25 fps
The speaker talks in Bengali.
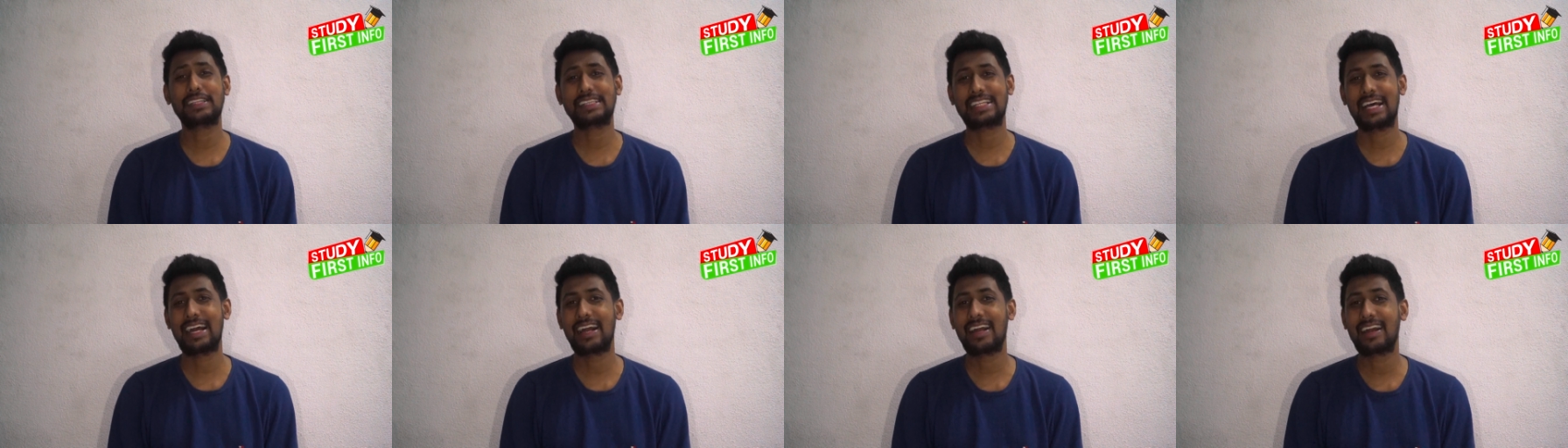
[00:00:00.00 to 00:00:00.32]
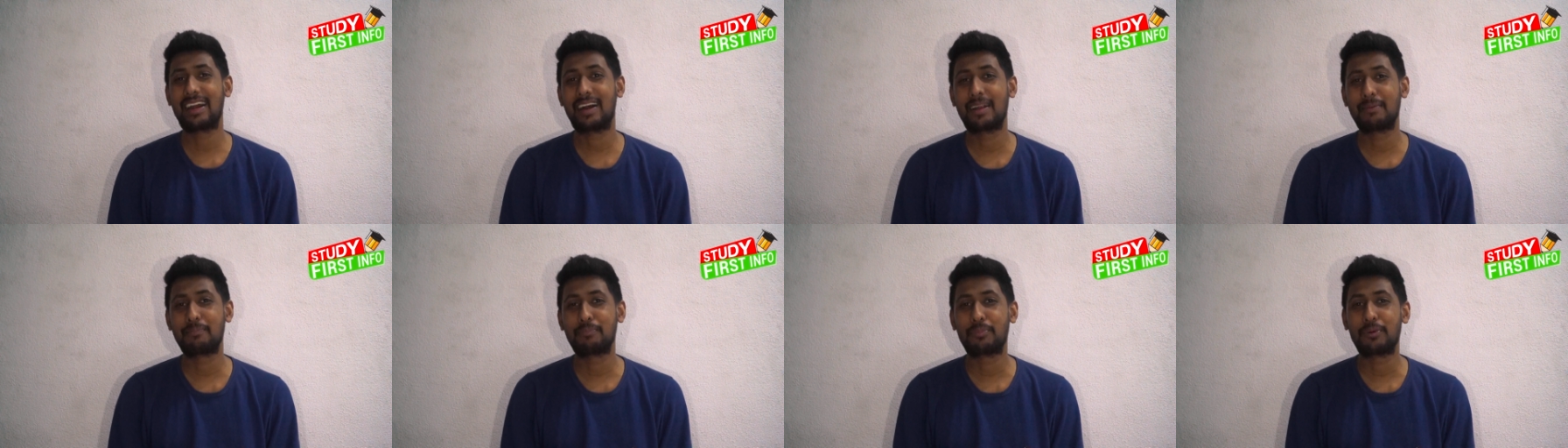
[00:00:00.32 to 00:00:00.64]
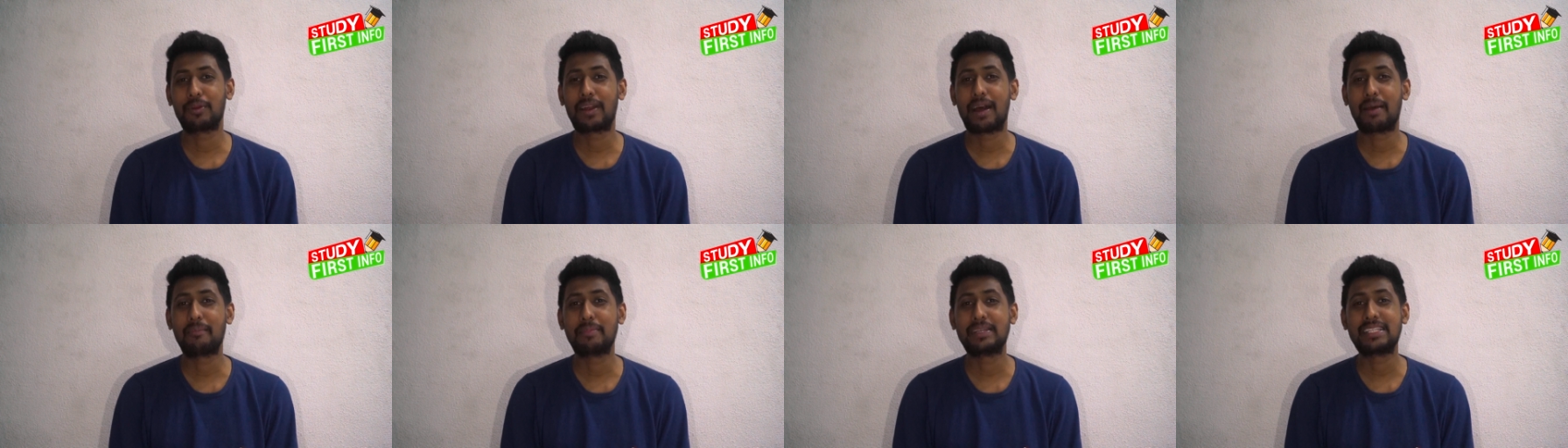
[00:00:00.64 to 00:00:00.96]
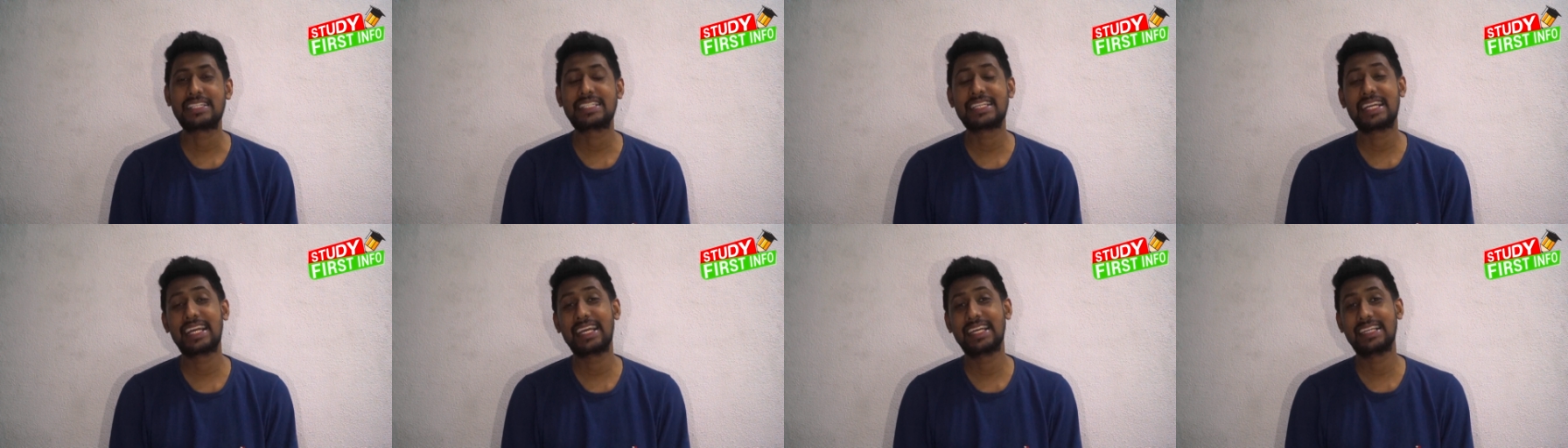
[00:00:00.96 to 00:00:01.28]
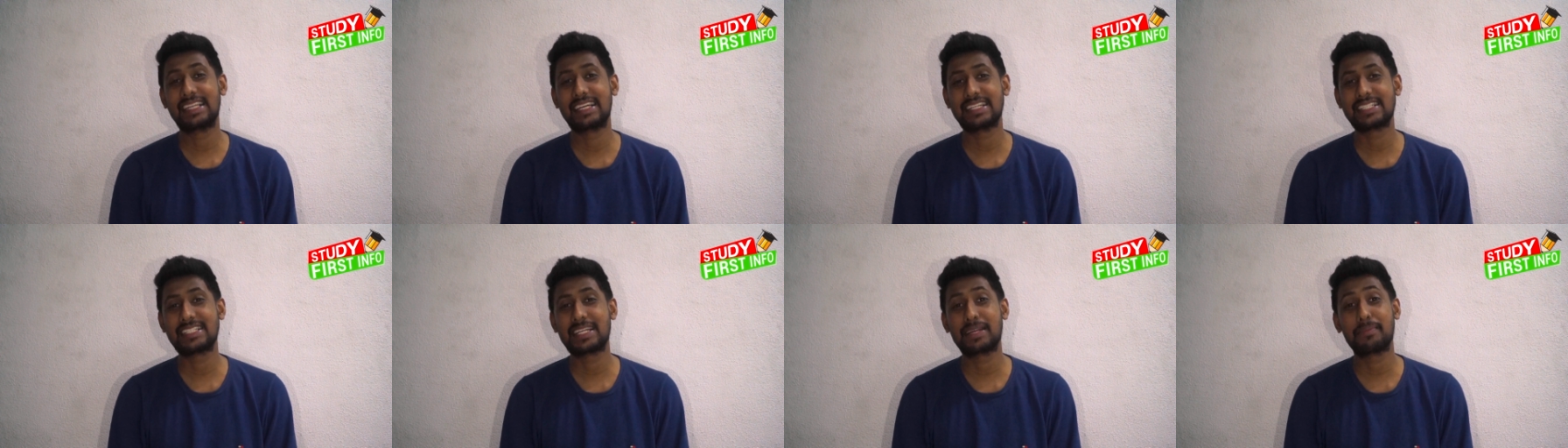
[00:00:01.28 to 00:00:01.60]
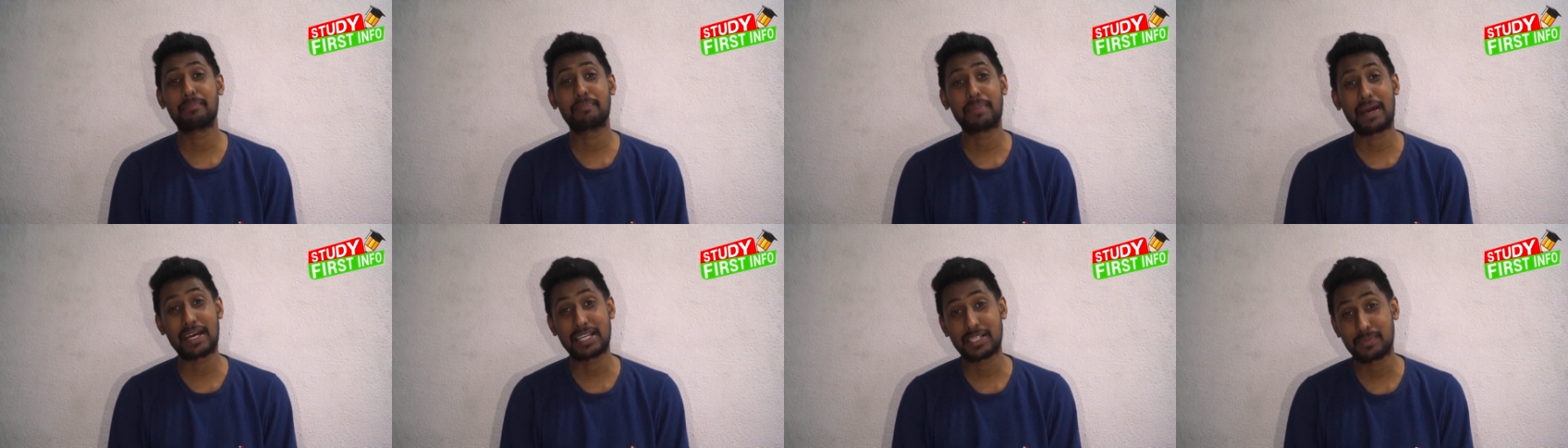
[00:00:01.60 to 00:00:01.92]
টাকার পর আমি সেই দেশের
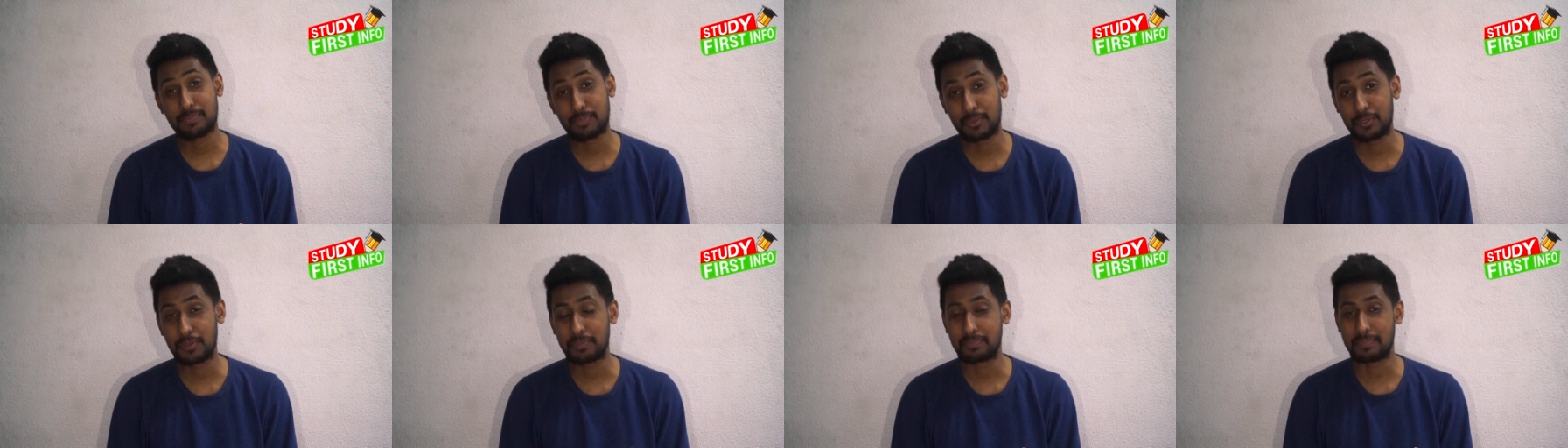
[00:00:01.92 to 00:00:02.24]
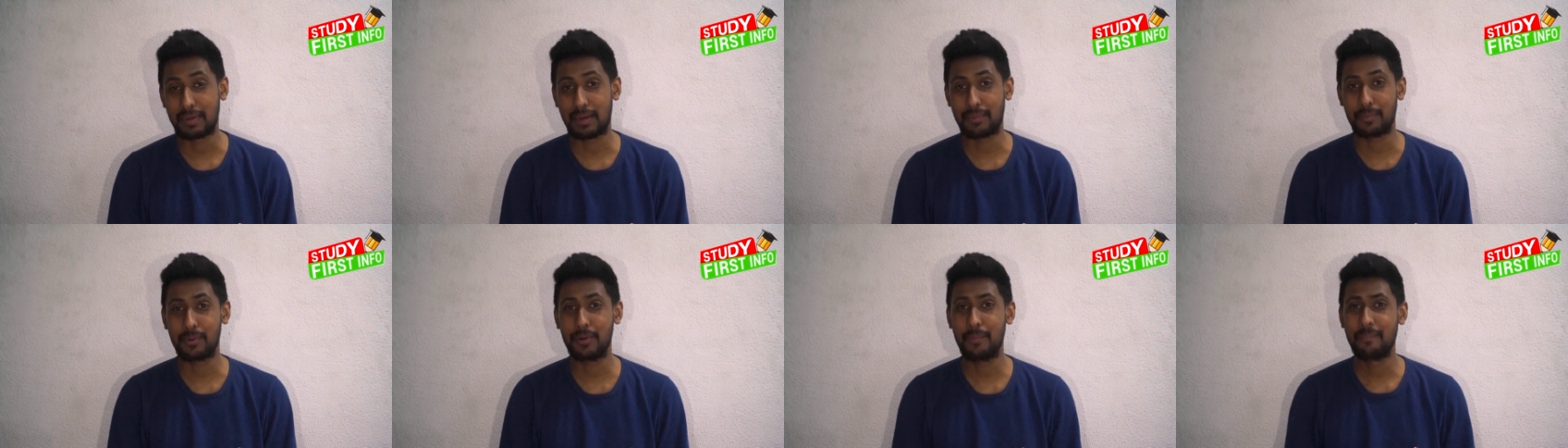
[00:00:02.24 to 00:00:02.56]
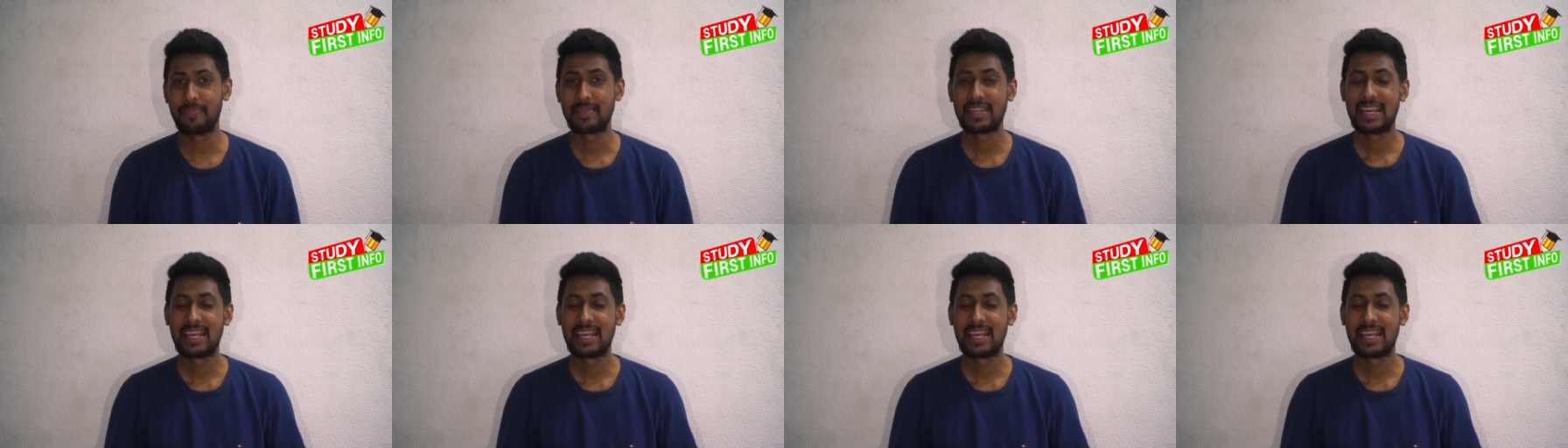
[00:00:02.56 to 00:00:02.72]
পাসপোর্ট পাবো